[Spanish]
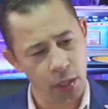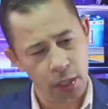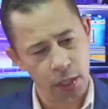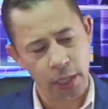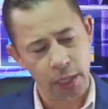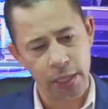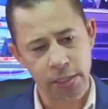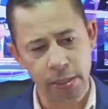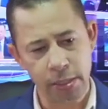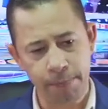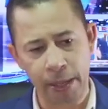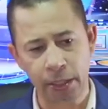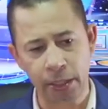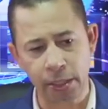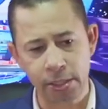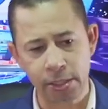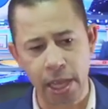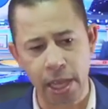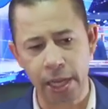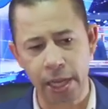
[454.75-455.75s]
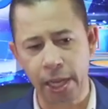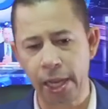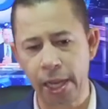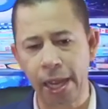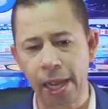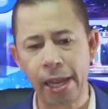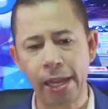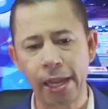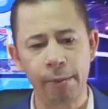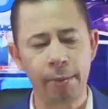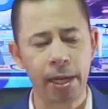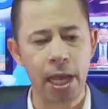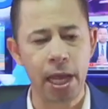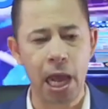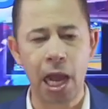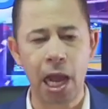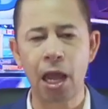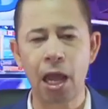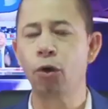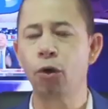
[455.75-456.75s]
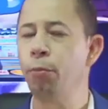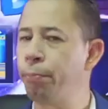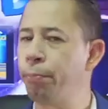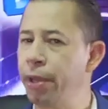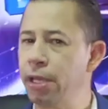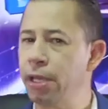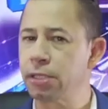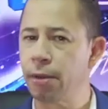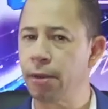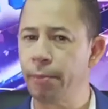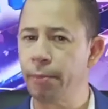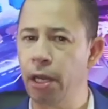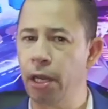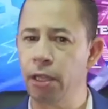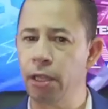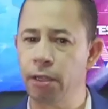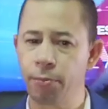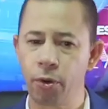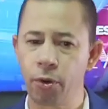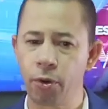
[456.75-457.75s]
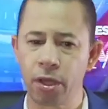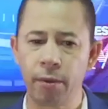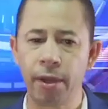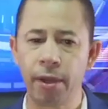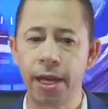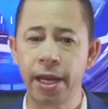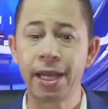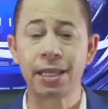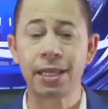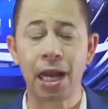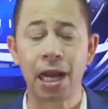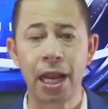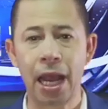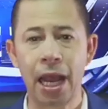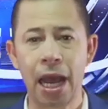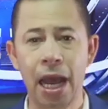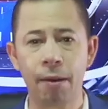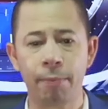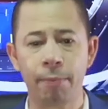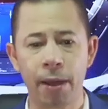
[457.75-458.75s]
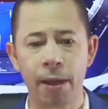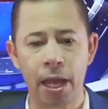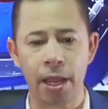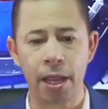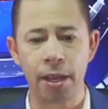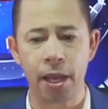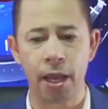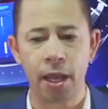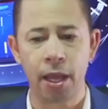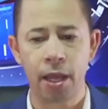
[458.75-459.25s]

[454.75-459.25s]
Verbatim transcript: esa parte sí hay que, hay que manejarla con pinza, mi líder, porque debería estar legal para ella,